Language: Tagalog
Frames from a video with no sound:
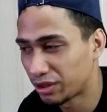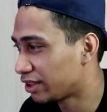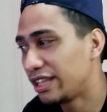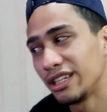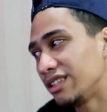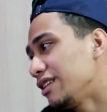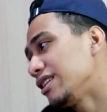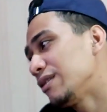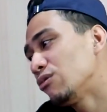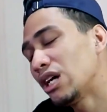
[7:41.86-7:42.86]
di, di,
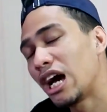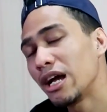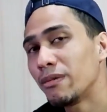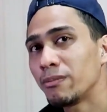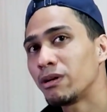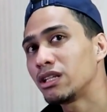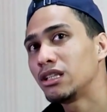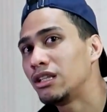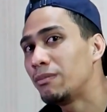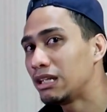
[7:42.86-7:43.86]
di mo na kaya
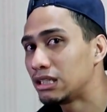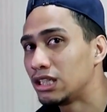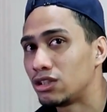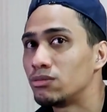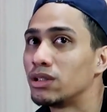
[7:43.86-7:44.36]
makapag-debate dito,